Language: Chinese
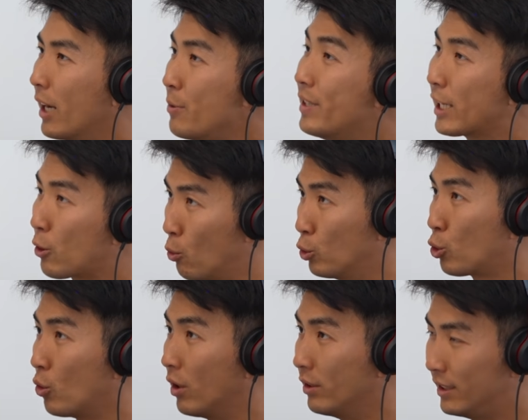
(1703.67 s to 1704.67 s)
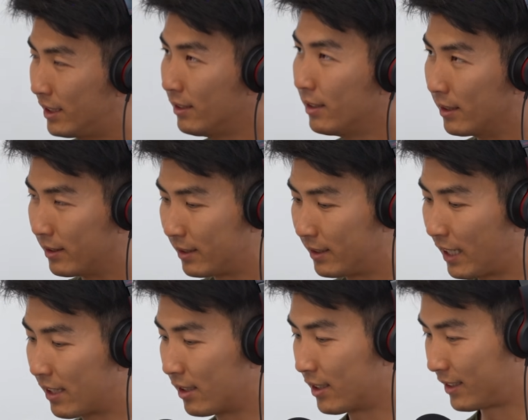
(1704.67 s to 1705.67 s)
因为你在工作，你真的这个